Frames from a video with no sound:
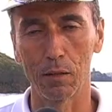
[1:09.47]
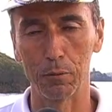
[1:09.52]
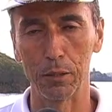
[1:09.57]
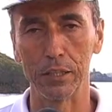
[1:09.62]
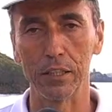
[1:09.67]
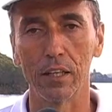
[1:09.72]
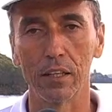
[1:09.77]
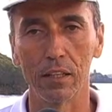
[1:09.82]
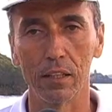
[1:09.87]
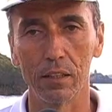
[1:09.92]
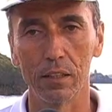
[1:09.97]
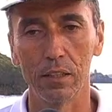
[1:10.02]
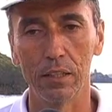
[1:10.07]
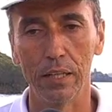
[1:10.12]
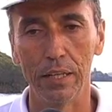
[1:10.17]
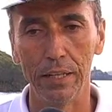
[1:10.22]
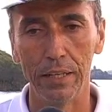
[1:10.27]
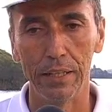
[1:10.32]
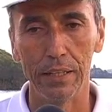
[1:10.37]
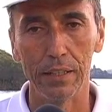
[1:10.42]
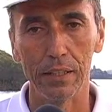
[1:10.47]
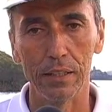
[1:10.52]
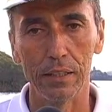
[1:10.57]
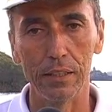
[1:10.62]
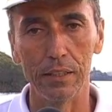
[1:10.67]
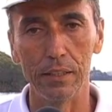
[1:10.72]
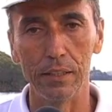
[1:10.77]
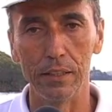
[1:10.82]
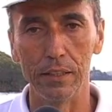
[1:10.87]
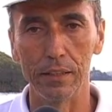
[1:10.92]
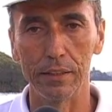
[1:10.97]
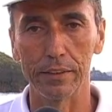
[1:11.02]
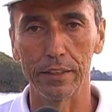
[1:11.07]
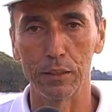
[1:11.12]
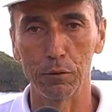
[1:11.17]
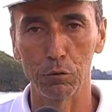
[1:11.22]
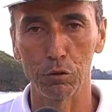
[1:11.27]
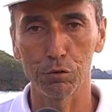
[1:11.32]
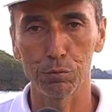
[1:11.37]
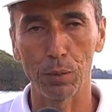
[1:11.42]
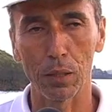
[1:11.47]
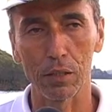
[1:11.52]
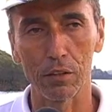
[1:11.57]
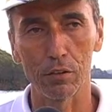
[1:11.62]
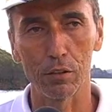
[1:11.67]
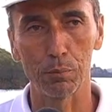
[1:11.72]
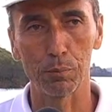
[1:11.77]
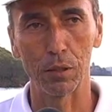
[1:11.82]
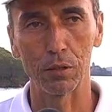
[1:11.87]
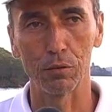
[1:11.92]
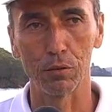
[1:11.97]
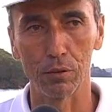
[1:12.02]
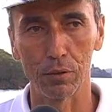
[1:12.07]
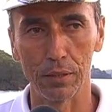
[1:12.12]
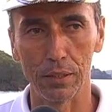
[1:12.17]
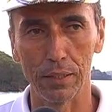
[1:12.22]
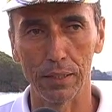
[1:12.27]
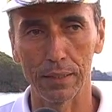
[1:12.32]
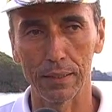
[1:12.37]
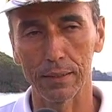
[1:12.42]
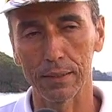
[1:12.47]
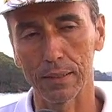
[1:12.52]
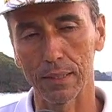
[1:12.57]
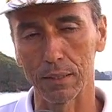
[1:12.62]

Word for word: la mañana. Eh, tenemos participación de